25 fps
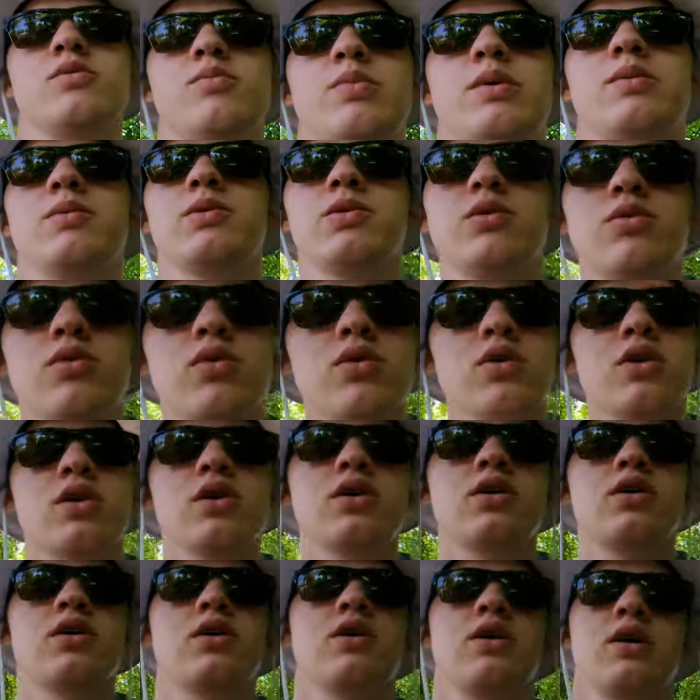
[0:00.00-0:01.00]
помидоры,
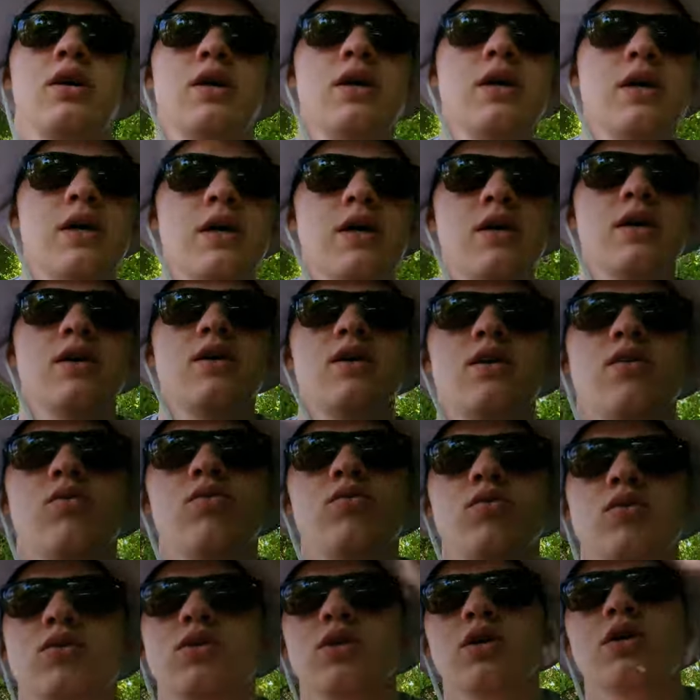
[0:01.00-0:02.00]

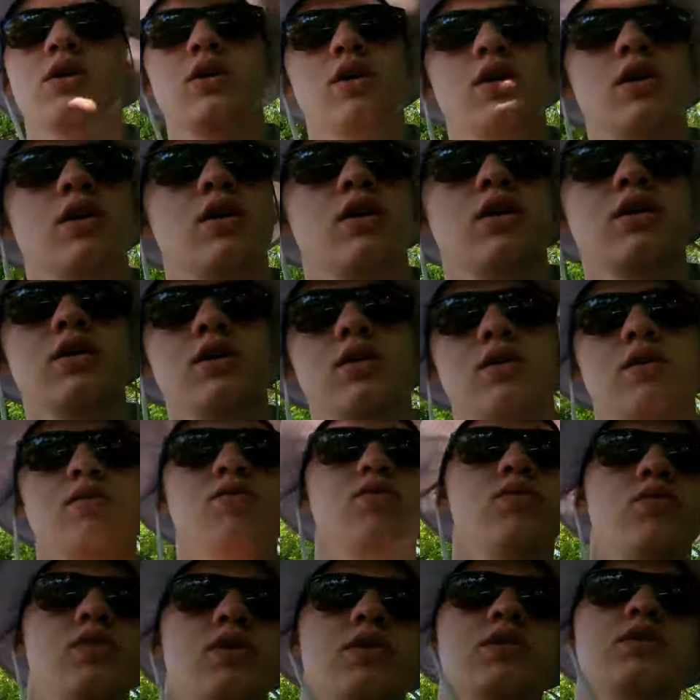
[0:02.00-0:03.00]
уток,
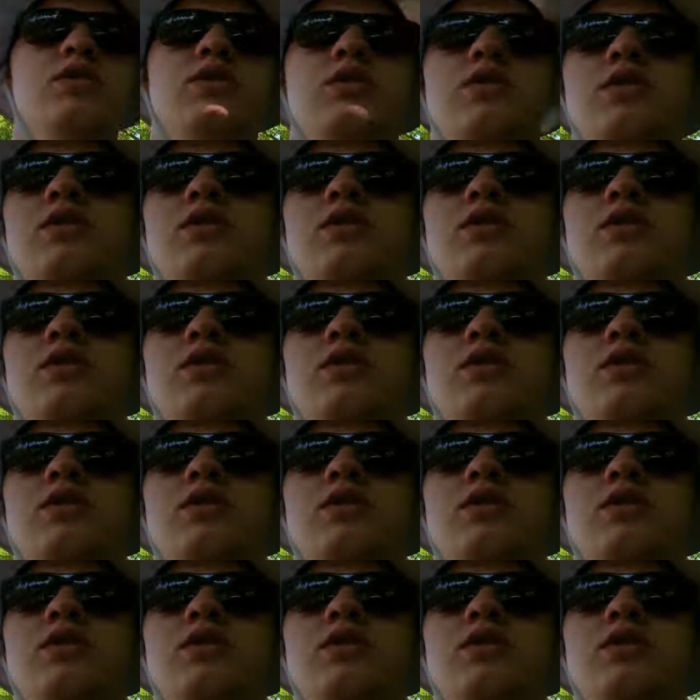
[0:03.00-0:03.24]
куриц,